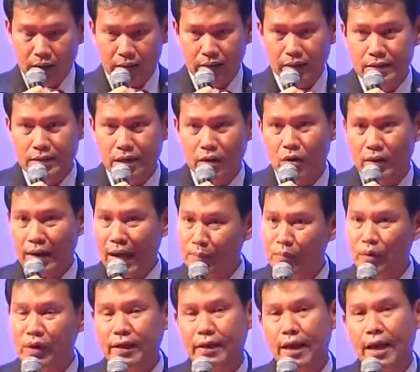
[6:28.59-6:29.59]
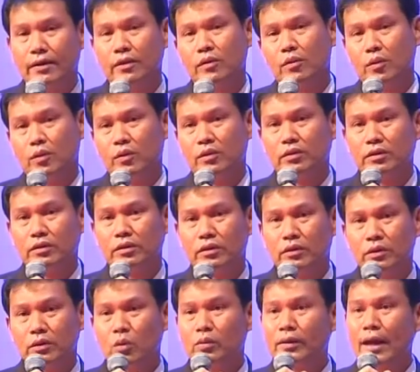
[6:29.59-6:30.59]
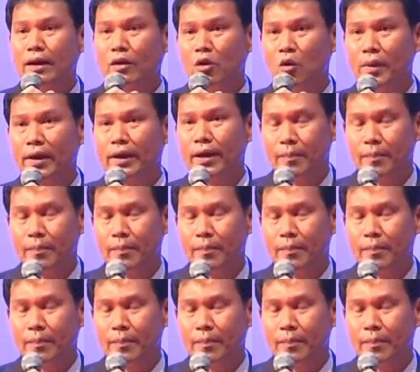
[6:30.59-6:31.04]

ในเรื่องของงานบริการอยู่ ทุกท่านรู้ไหม